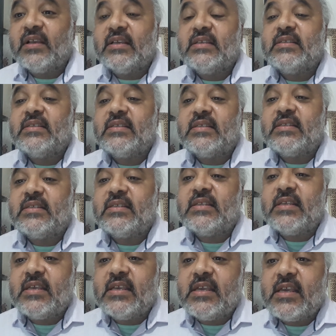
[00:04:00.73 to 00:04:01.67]

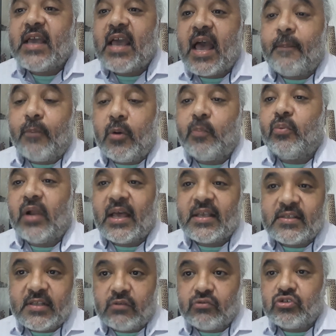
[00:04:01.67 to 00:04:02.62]
se a
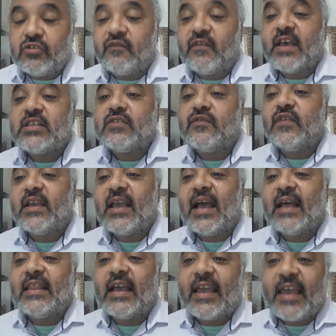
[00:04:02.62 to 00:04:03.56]
população tivesse
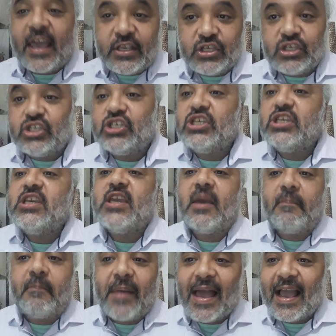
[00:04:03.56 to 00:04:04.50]
ficado
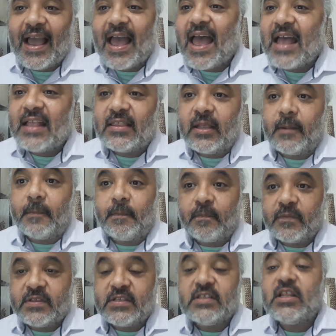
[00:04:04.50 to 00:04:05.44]
quietinha, parada,
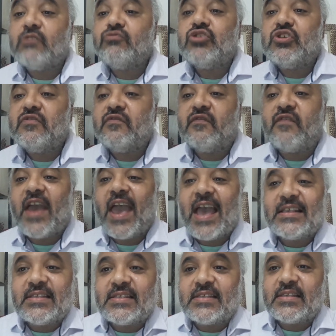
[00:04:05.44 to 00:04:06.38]
se não
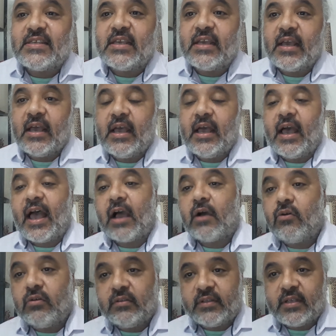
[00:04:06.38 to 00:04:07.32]
tivesse
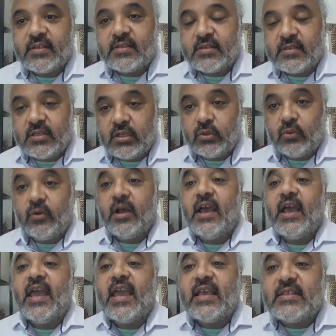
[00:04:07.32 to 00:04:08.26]
acontecido
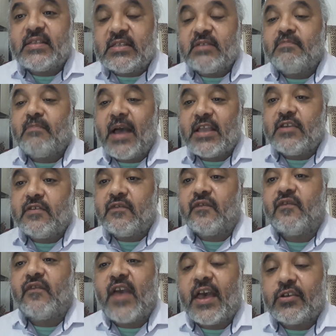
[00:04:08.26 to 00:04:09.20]
esse
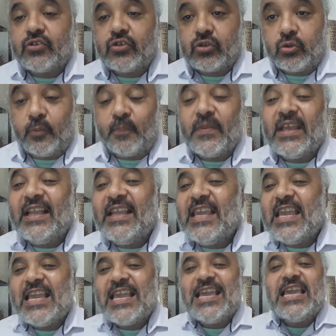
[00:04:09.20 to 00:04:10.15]
manifesto,
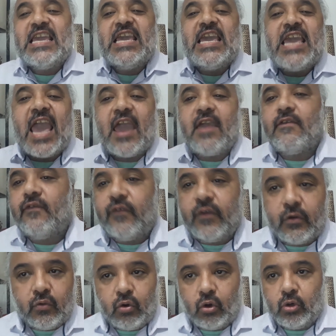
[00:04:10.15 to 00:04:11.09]
ninguém
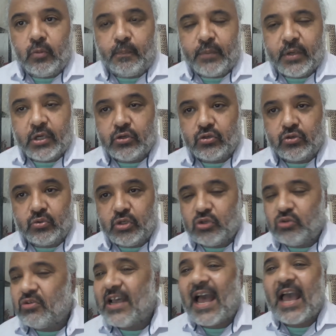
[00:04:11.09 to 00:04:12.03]
ficou no
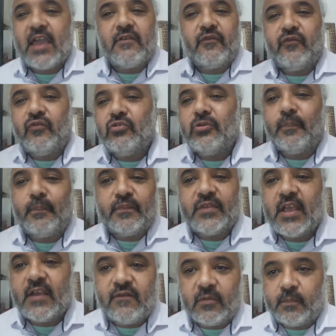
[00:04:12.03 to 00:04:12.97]
prejuízo. O Carrefour não
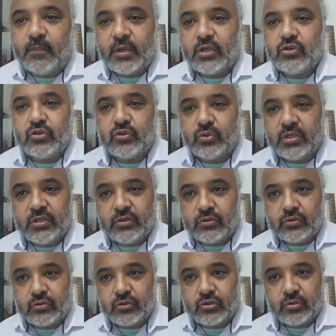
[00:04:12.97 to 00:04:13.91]
teve
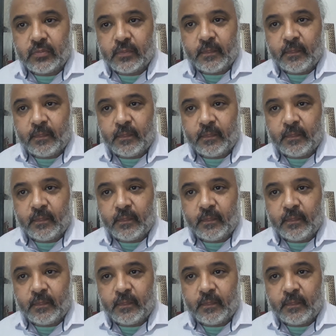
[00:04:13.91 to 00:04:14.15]
prejuízos.